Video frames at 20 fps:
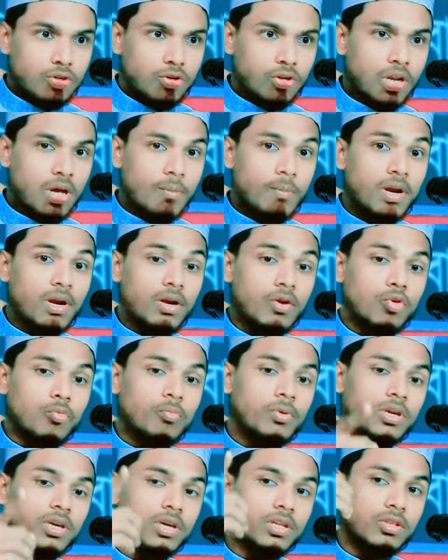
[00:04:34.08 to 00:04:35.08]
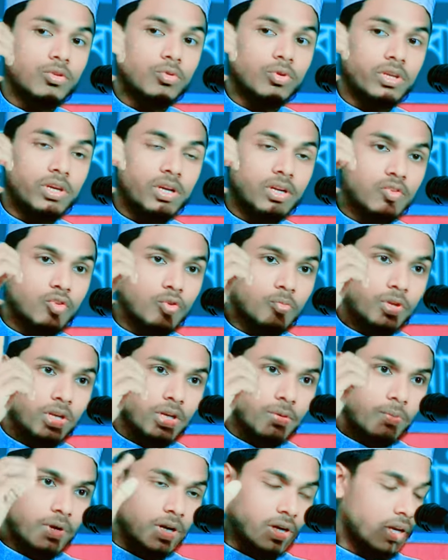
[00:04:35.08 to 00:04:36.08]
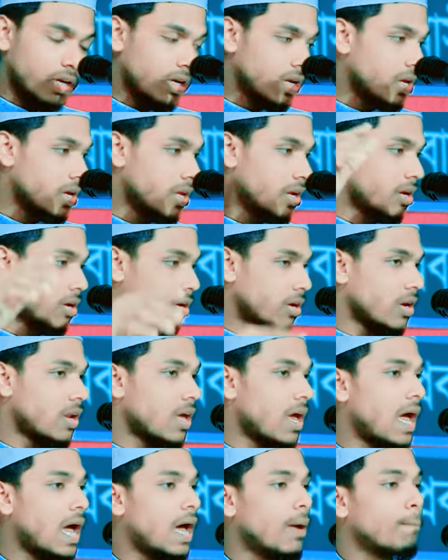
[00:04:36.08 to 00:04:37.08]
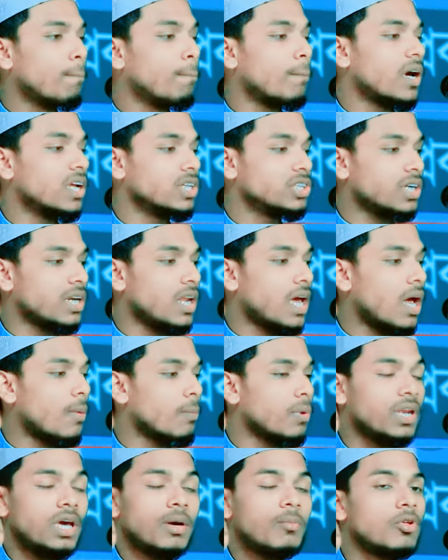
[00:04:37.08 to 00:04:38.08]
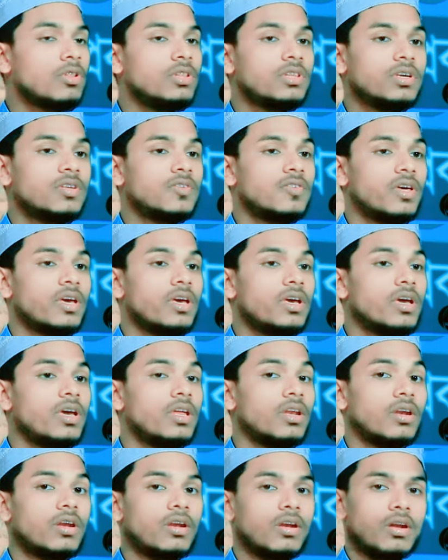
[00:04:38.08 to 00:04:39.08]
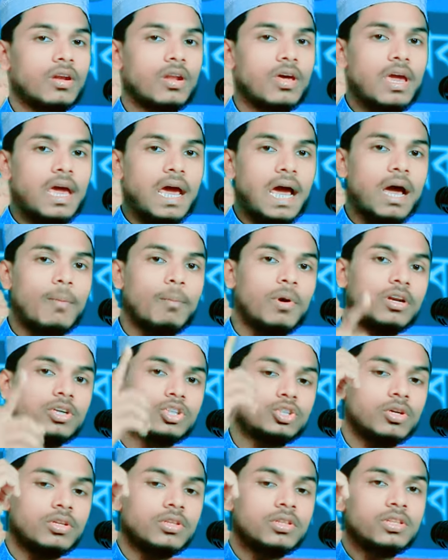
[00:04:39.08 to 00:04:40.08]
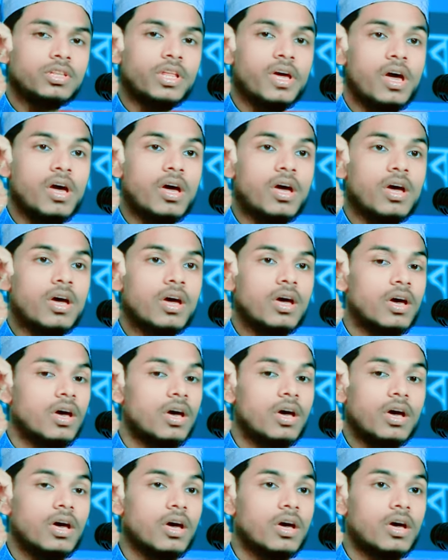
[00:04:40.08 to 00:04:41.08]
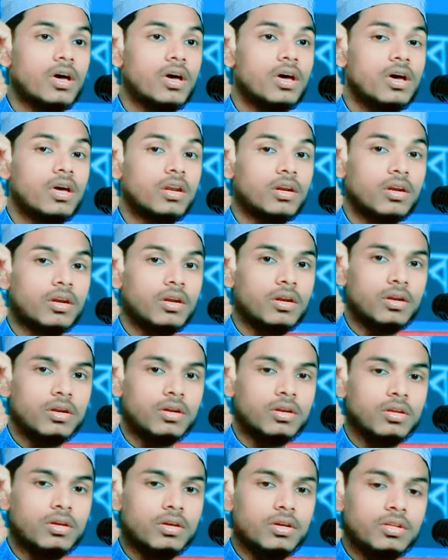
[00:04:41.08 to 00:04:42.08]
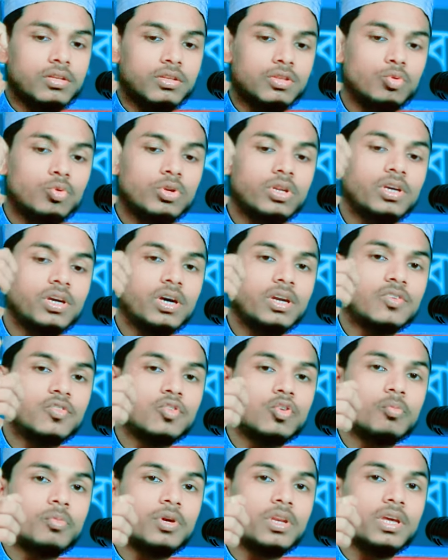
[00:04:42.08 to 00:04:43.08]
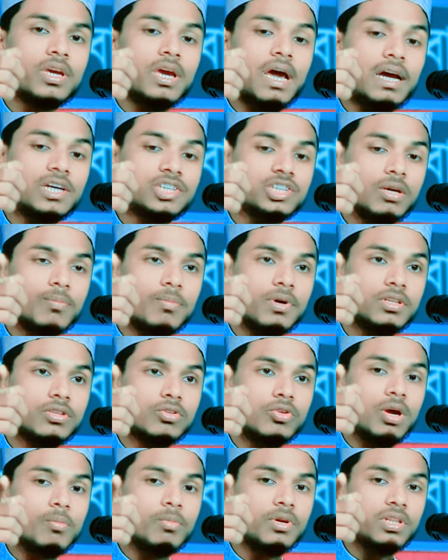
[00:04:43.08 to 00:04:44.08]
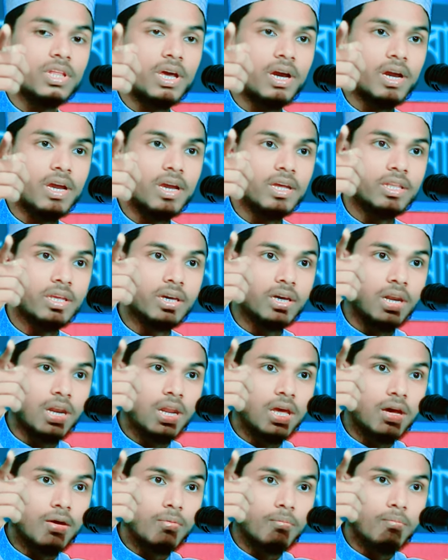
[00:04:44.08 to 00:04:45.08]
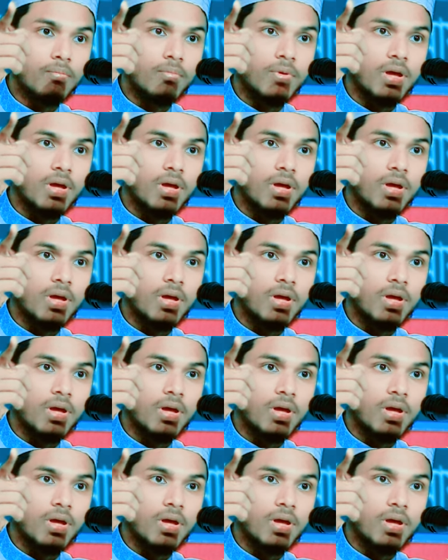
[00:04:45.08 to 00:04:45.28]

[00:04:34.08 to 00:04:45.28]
যখন আমার নবীকে দুনিয়ার জমিনে পাঠাইলেন আম্মা জানা বলতেছেন আমার সন্তান দুনিয়ার জমিনে আসা মাত্র আমি তাকায় দেখলাম